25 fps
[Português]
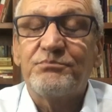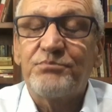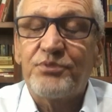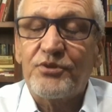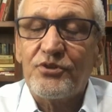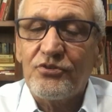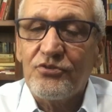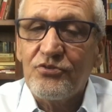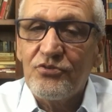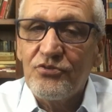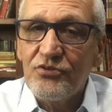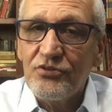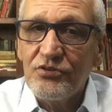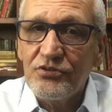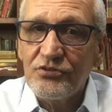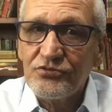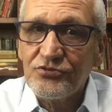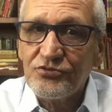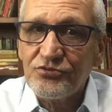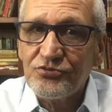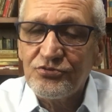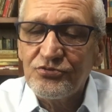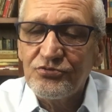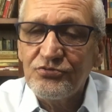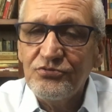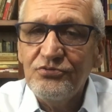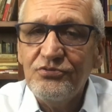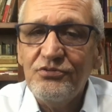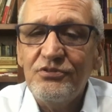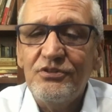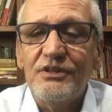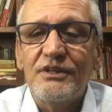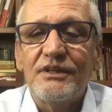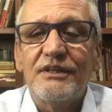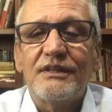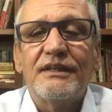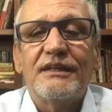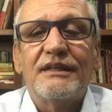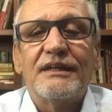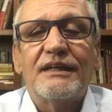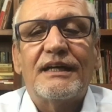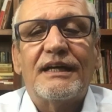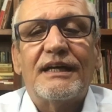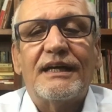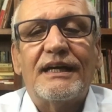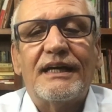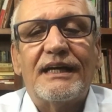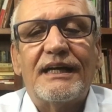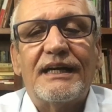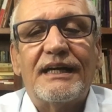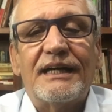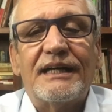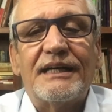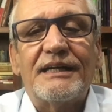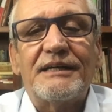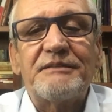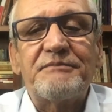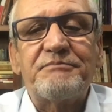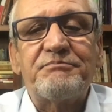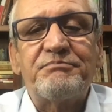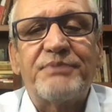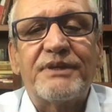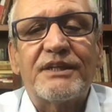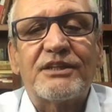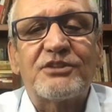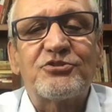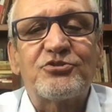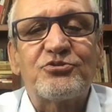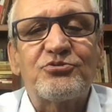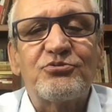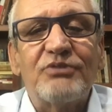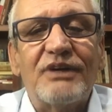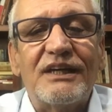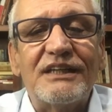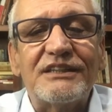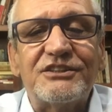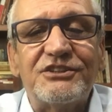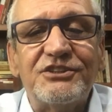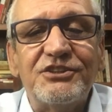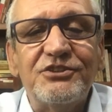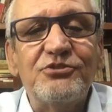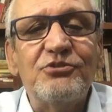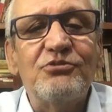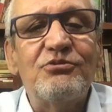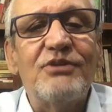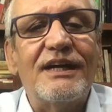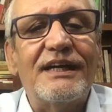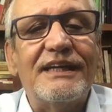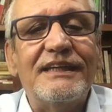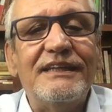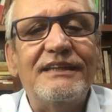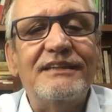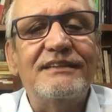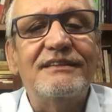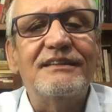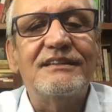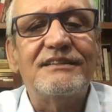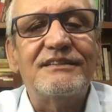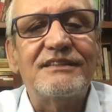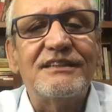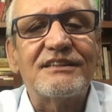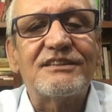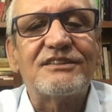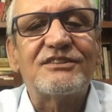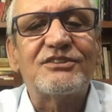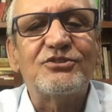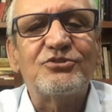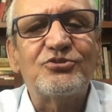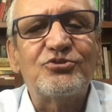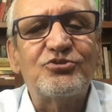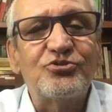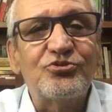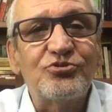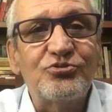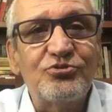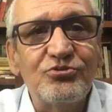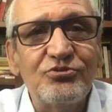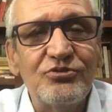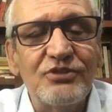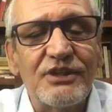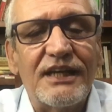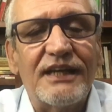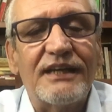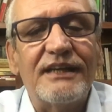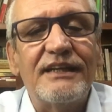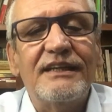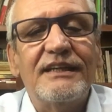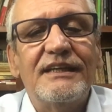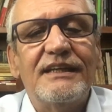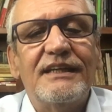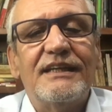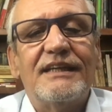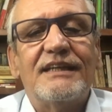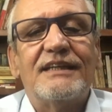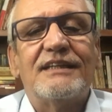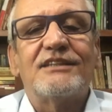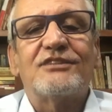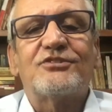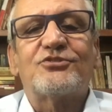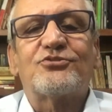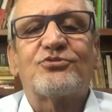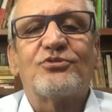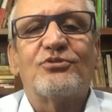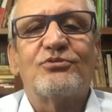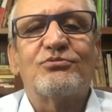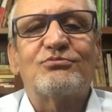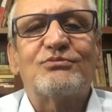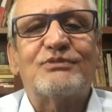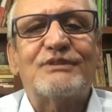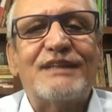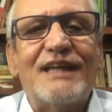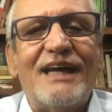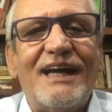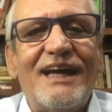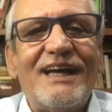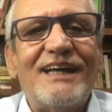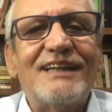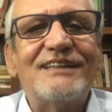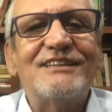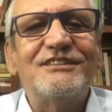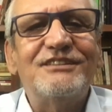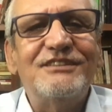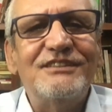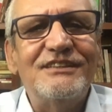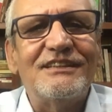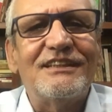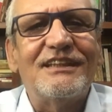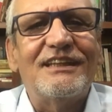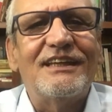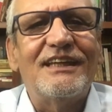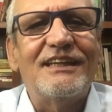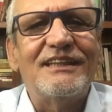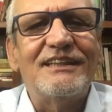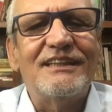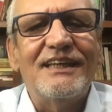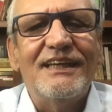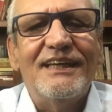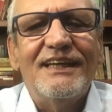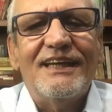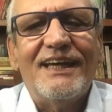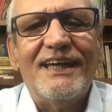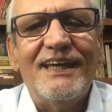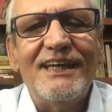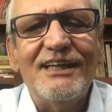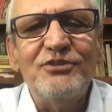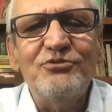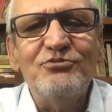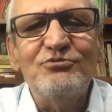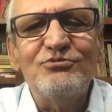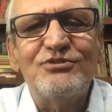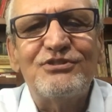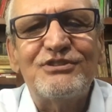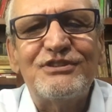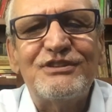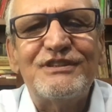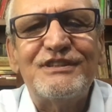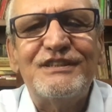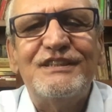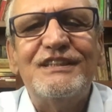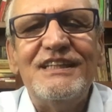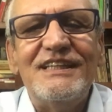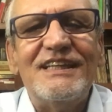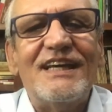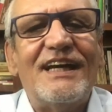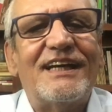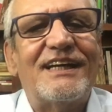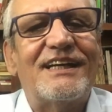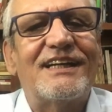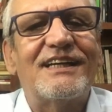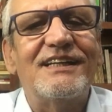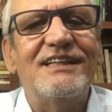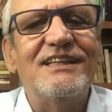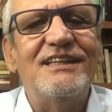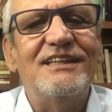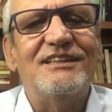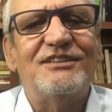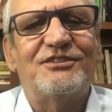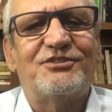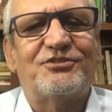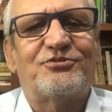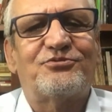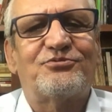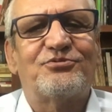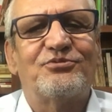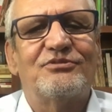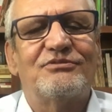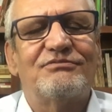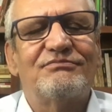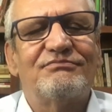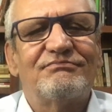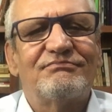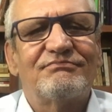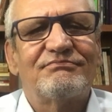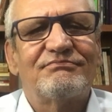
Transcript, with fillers: Procônsul a persuadiu ainda e disse: Jura e soltar-te-ei, renuncia a Cristo.